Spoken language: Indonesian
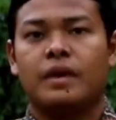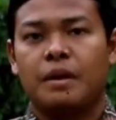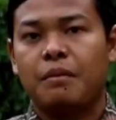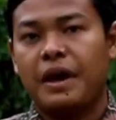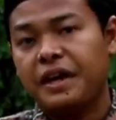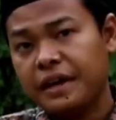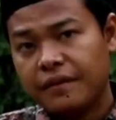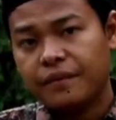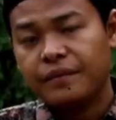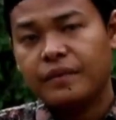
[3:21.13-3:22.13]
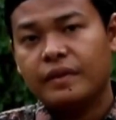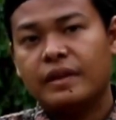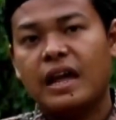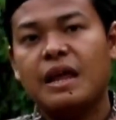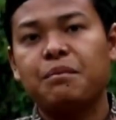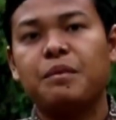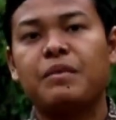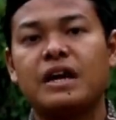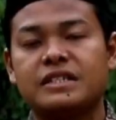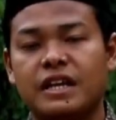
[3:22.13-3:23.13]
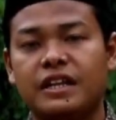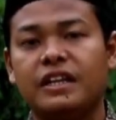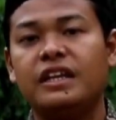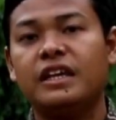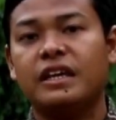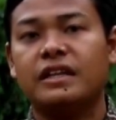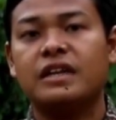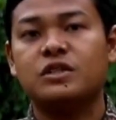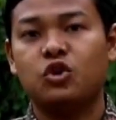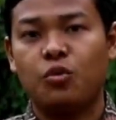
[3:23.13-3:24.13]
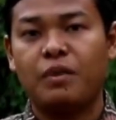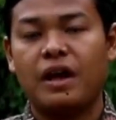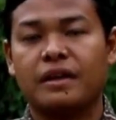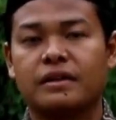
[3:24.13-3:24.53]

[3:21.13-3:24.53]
Baik, dalam pembahasan ini kita cukupkan.